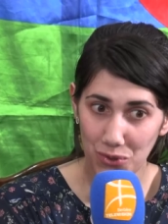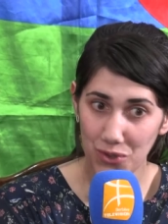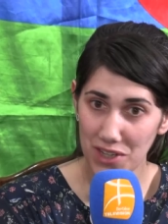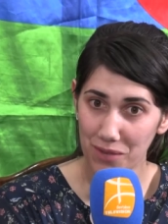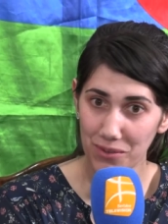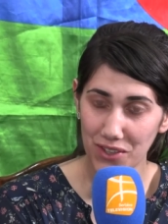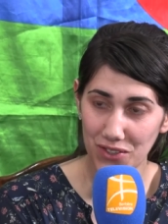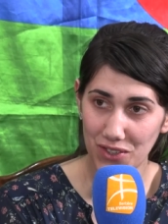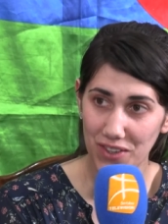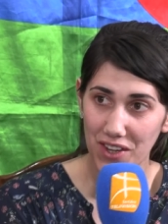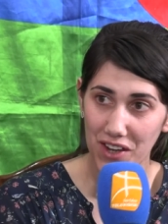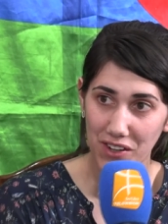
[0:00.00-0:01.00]
تحفظ انت
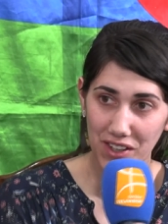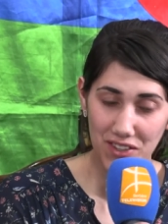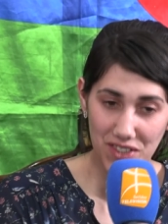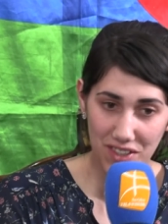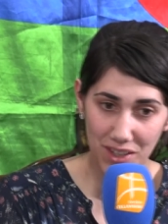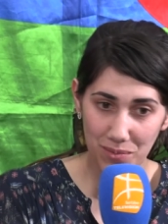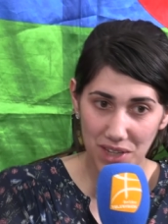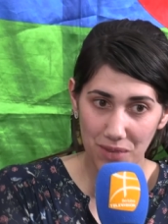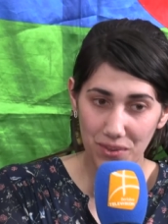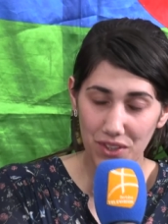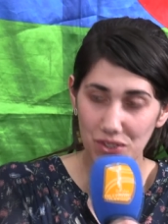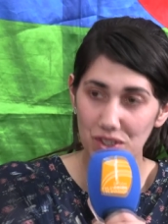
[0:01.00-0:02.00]
يا السيرم تحفظ
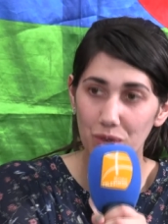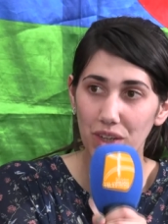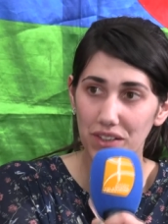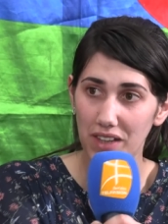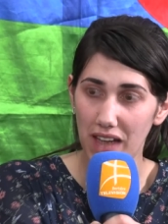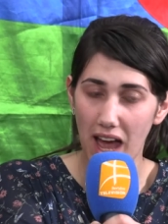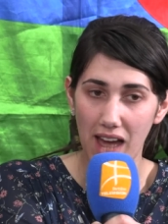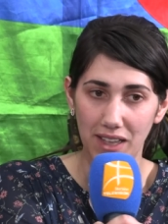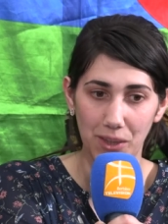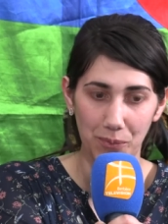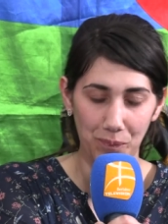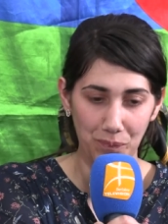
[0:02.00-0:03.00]
اسنا كاين العالي
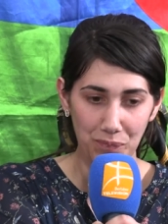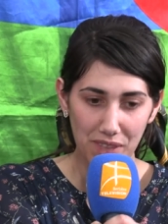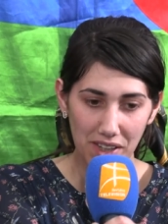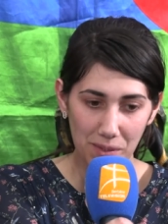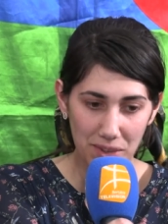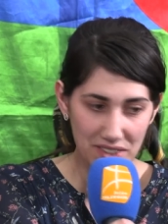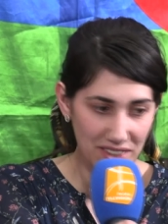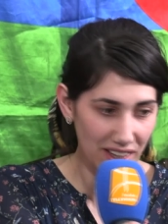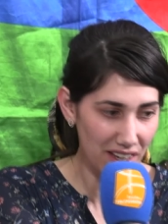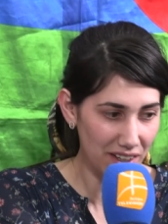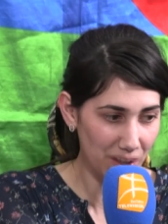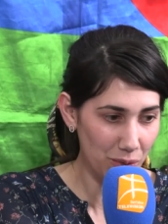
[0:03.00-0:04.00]
امشي نقار
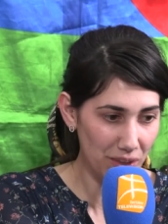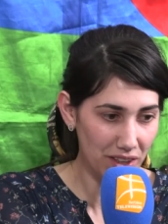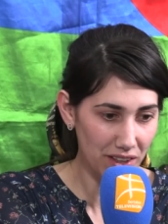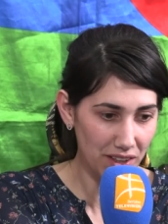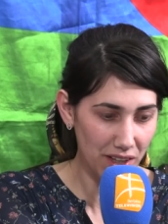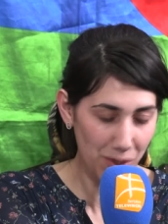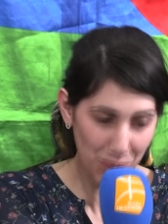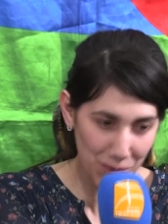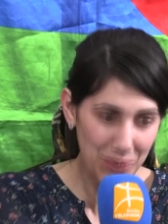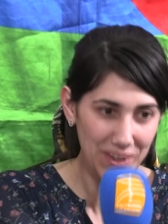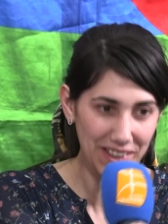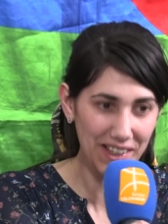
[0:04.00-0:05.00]
غير الراوي
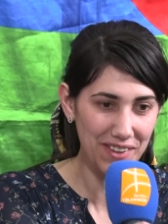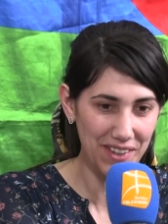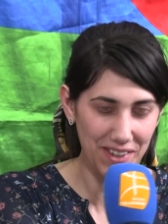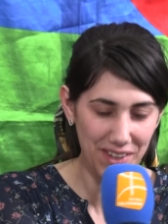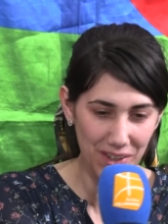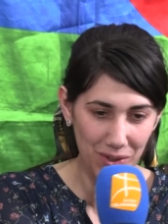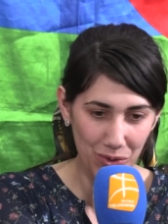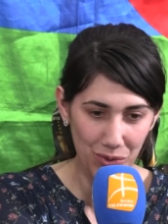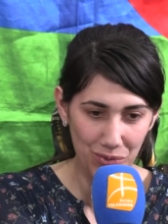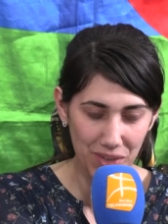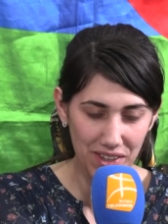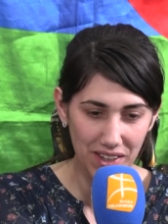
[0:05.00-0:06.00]
خاطر داير اون فيت
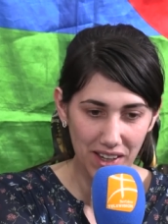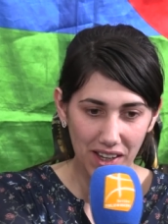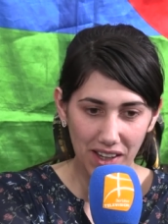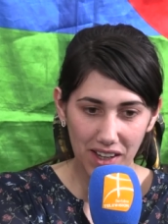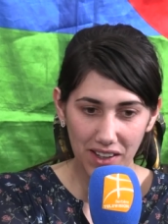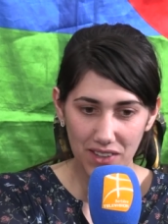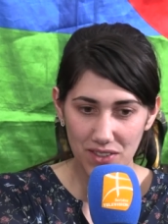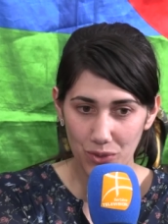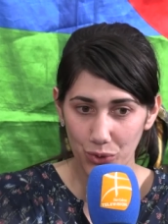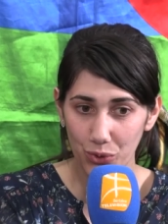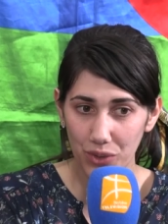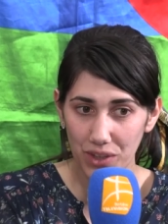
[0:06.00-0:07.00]
قال غاس نكون
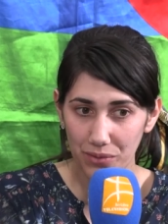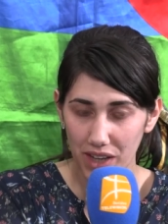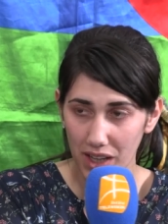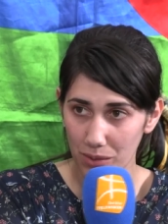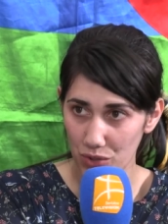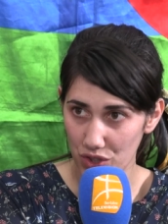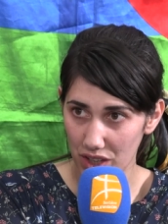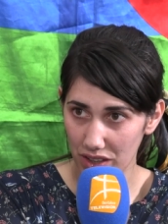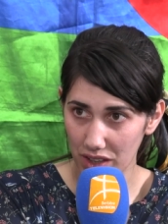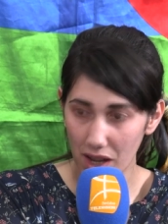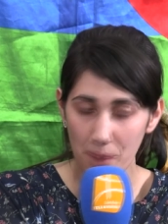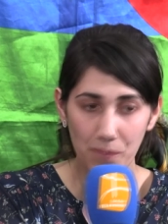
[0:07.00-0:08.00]
ويدي فراخي مش تطاح
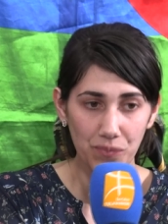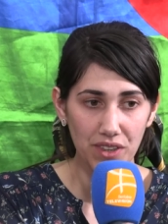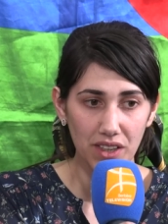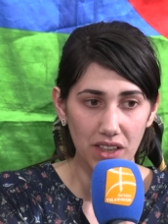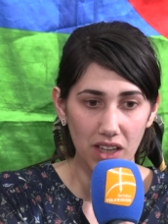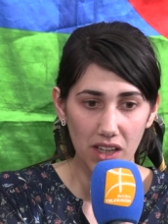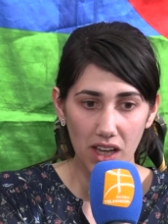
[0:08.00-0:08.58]
اها